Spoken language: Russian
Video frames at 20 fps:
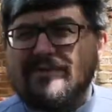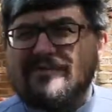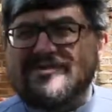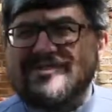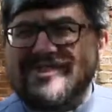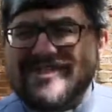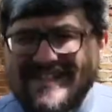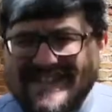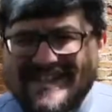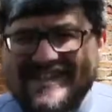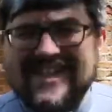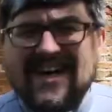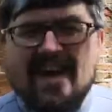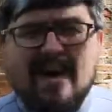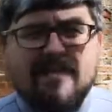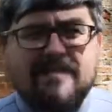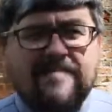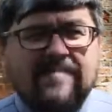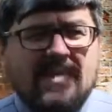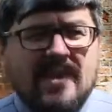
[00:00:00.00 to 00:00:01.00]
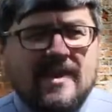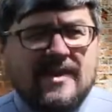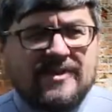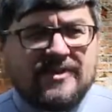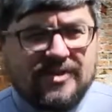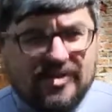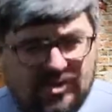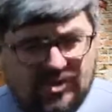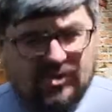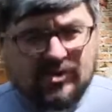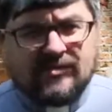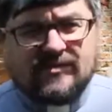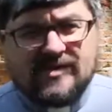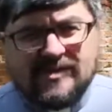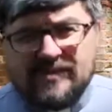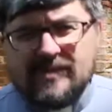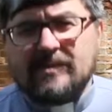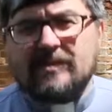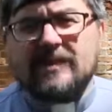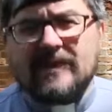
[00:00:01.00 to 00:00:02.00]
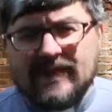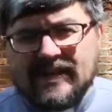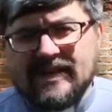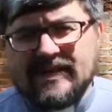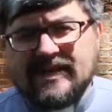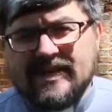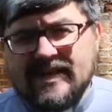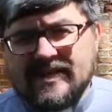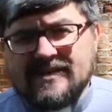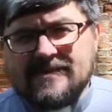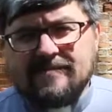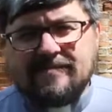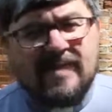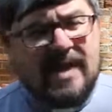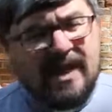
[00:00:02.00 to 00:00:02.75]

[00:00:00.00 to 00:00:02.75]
всегда несет в себе благодать,